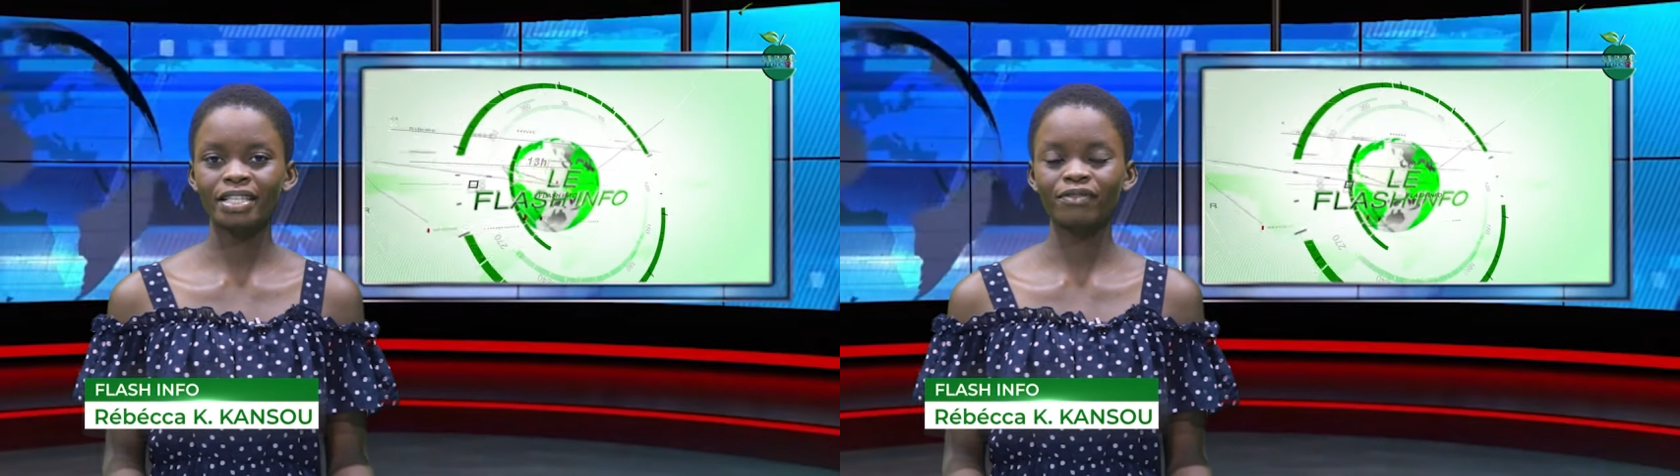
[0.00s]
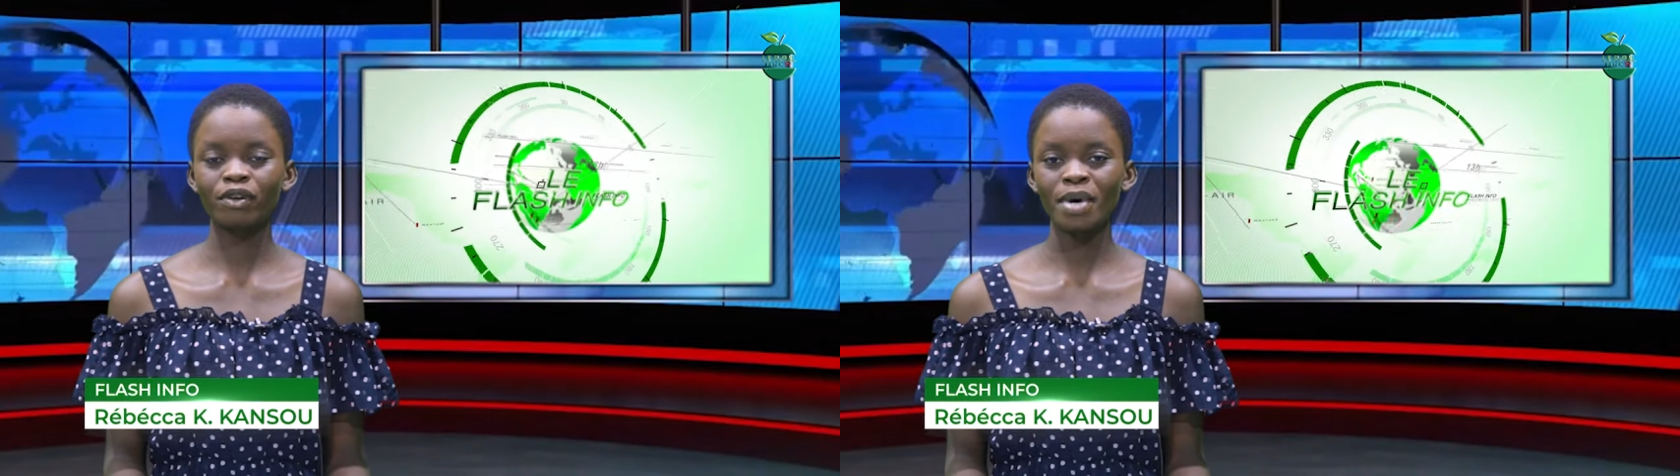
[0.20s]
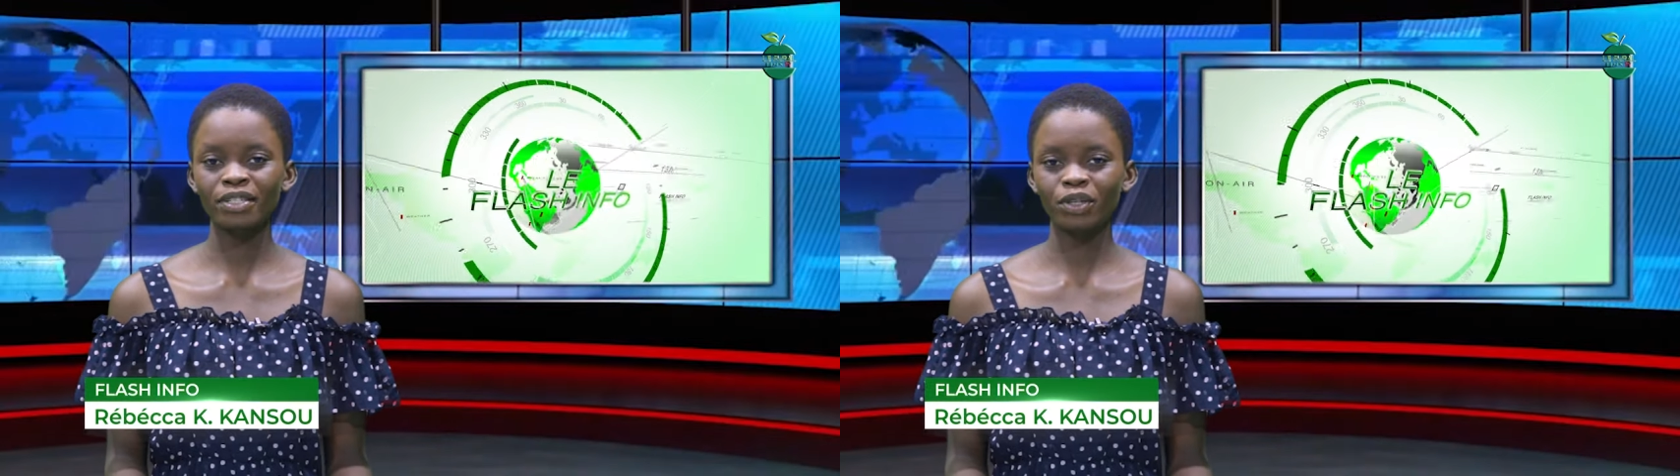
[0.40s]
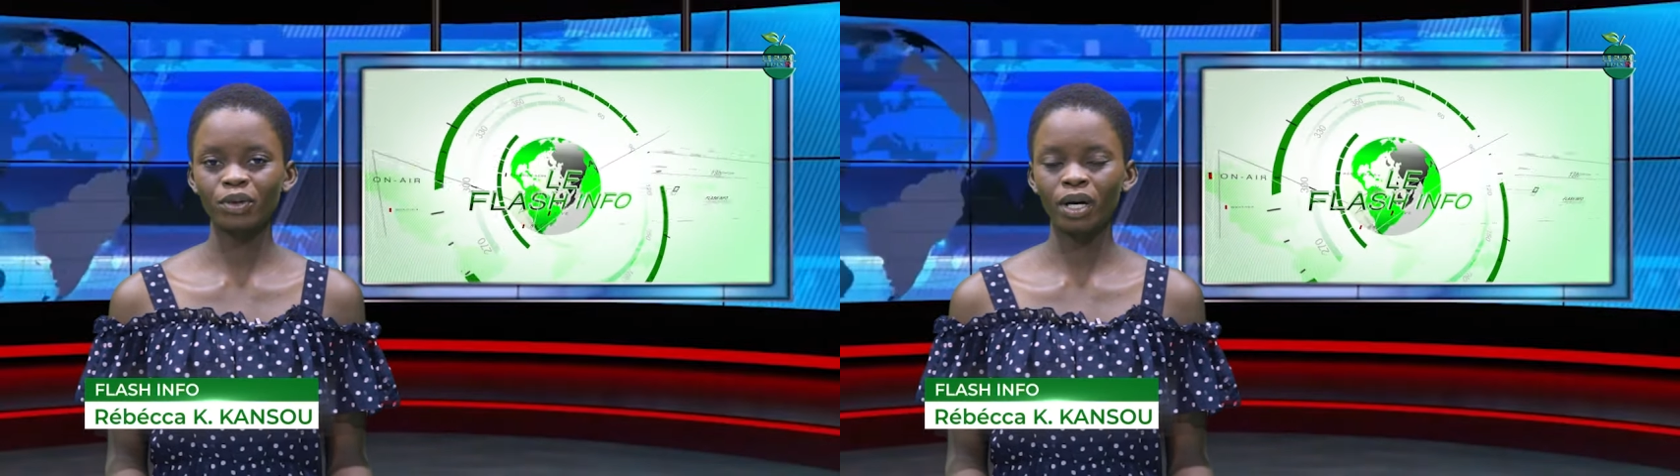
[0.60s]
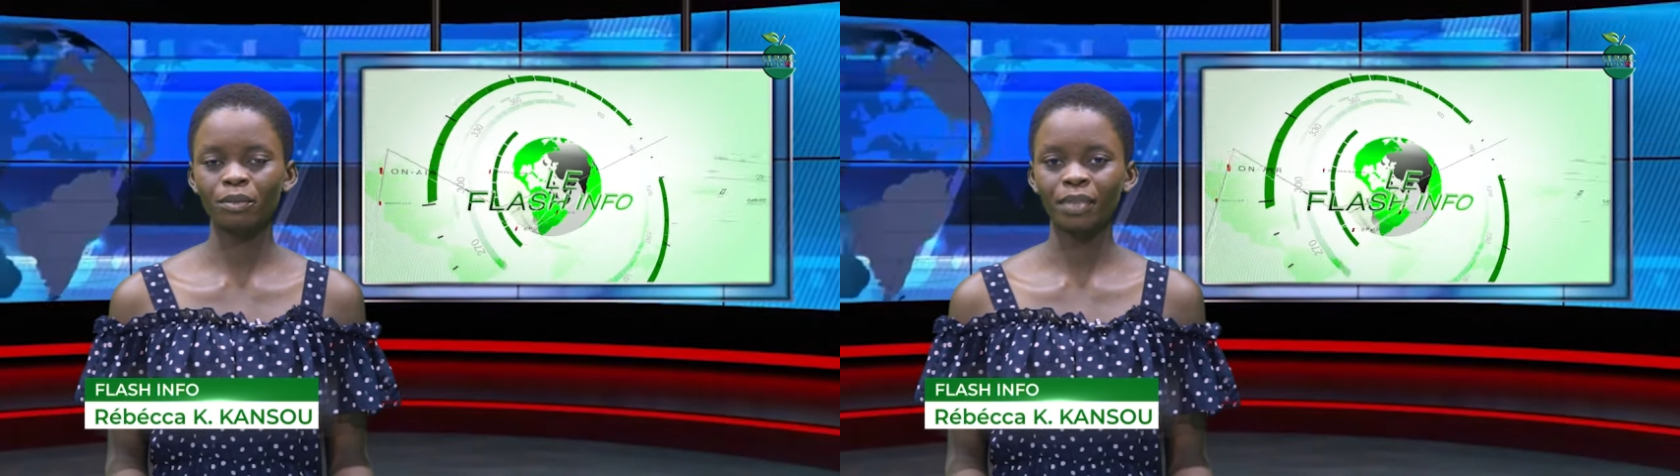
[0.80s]
informations
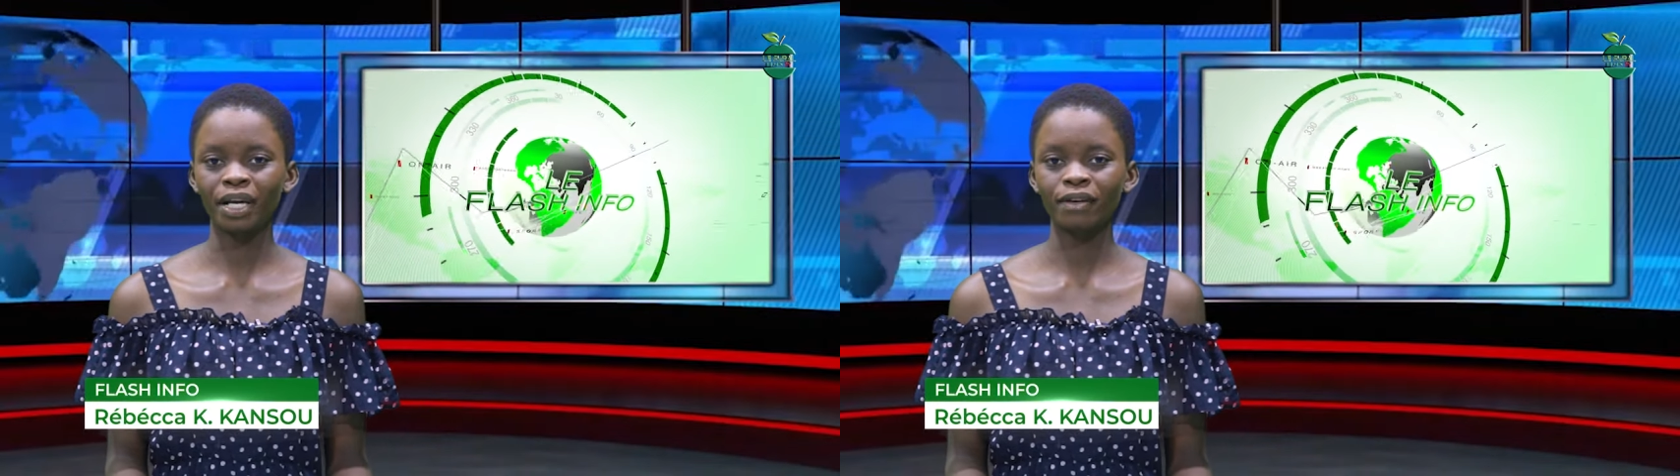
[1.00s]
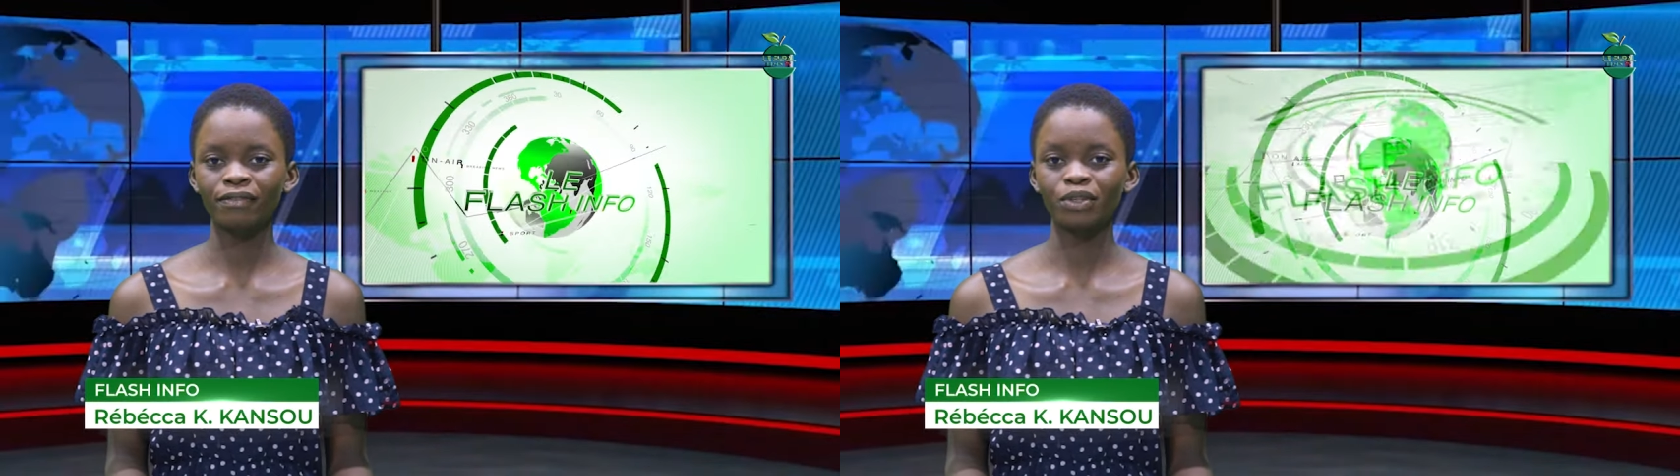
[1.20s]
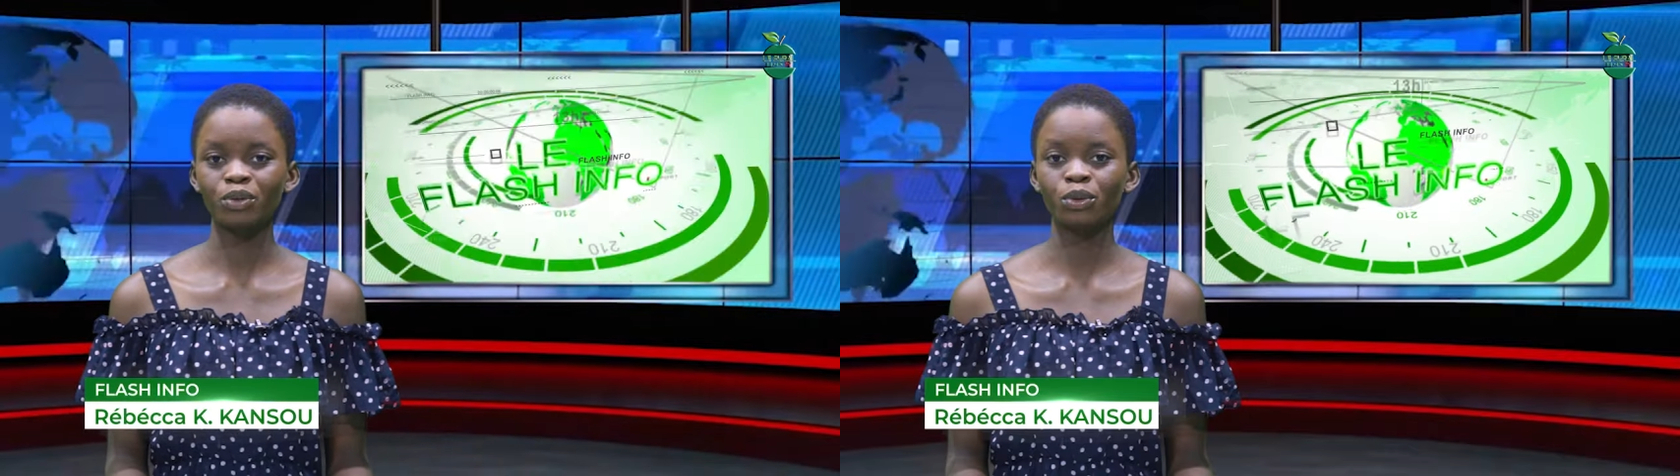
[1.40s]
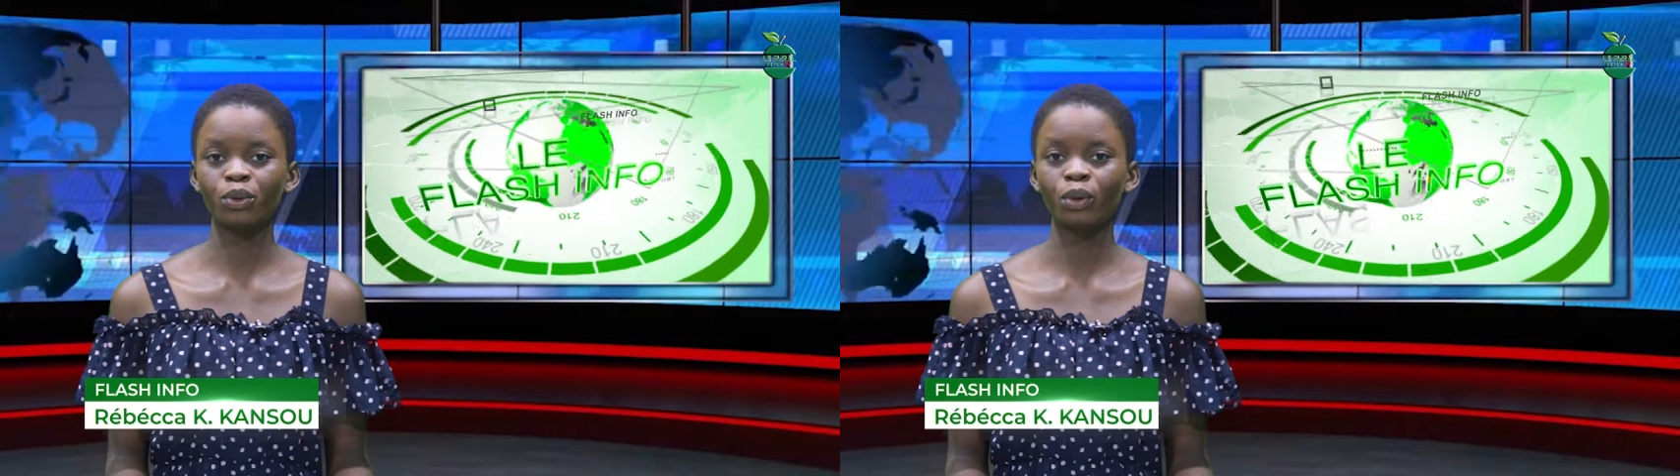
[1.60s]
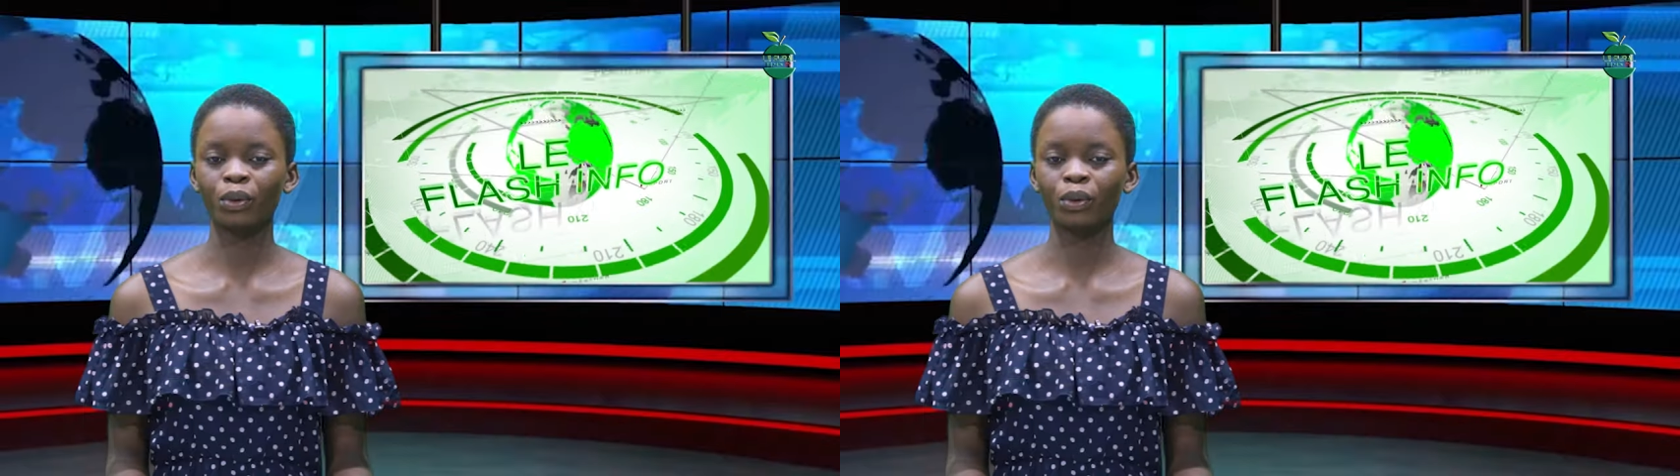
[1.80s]
en brève sur le